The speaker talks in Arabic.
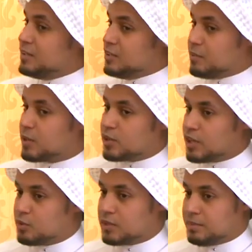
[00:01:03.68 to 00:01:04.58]
زي ما قلنا
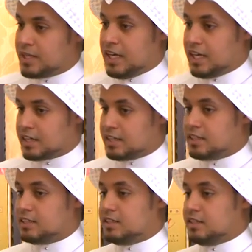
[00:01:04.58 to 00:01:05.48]
لكم قبل
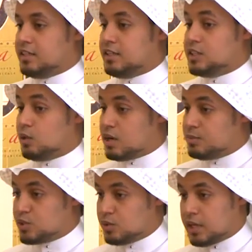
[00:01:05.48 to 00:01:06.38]
الحلقه آه جواب
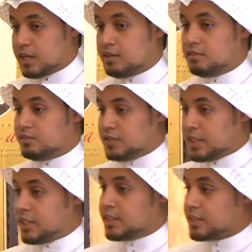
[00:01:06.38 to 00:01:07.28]
السؤال في
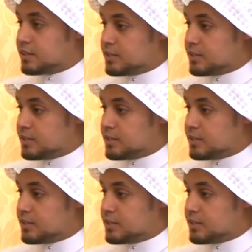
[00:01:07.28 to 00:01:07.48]
دقيقه